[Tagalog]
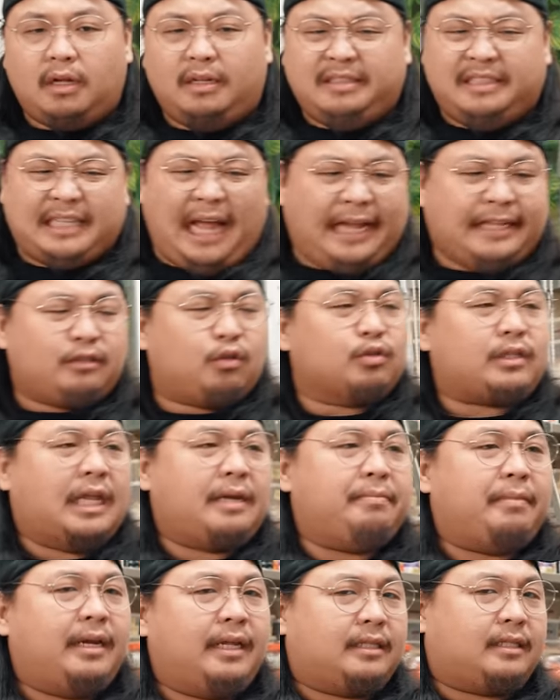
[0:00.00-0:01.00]
9 to
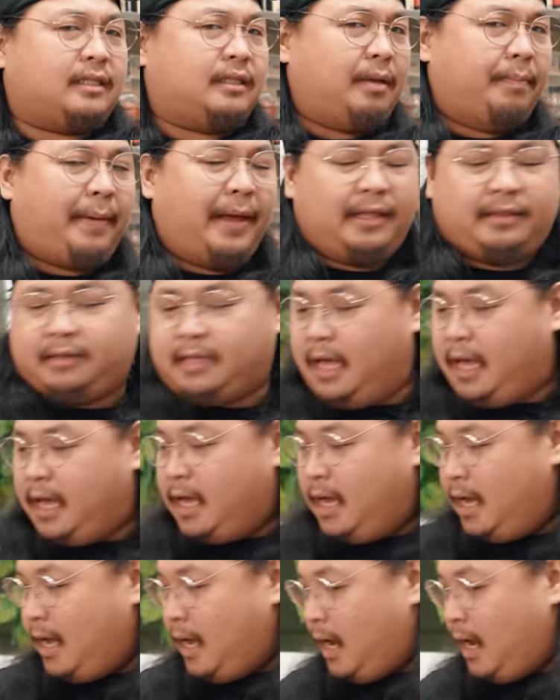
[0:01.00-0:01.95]
10 minutes. Depende.